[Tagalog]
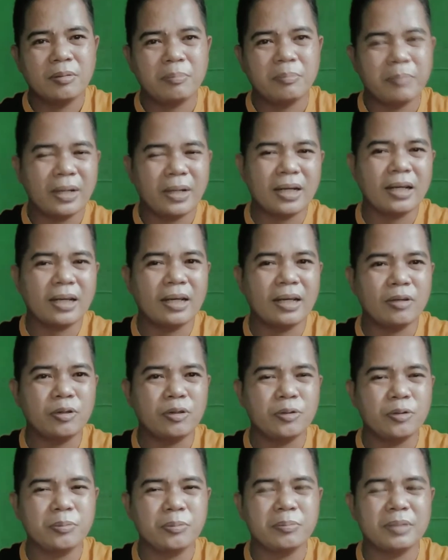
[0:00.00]
parang ano
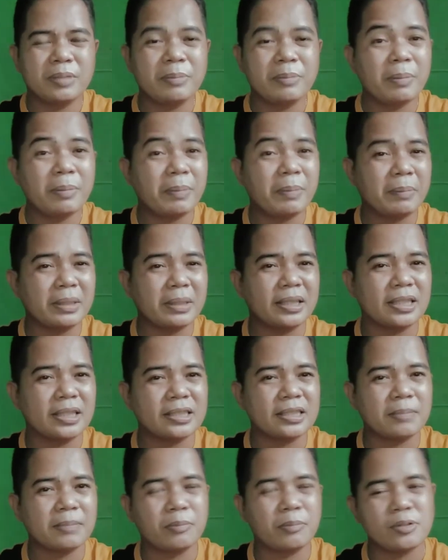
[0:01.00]
yung 'di ba pag
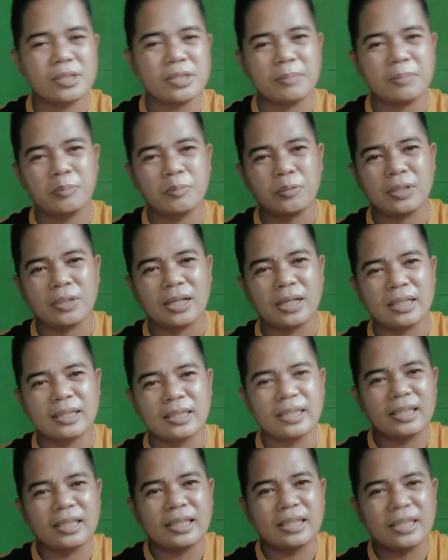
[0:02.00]
matigas na po ang sikmura,
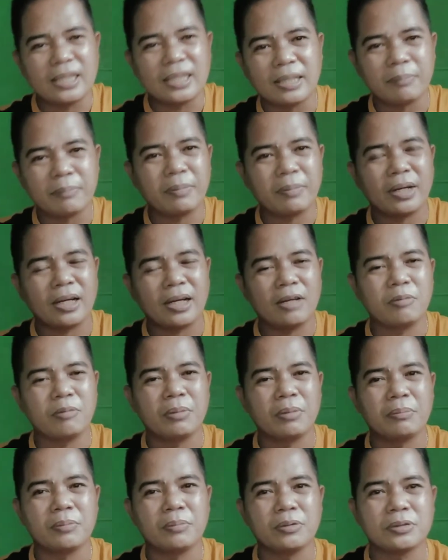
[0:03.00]
dinidigin para
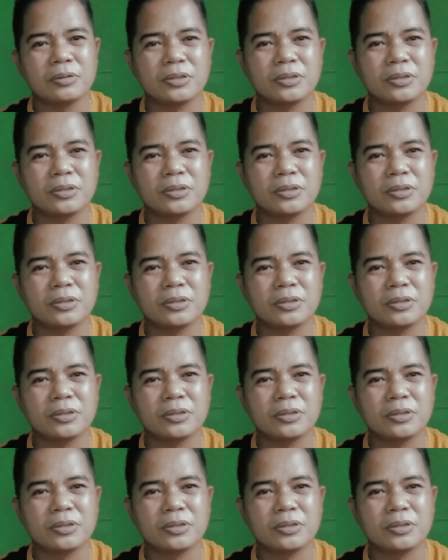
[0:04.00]
lumambot.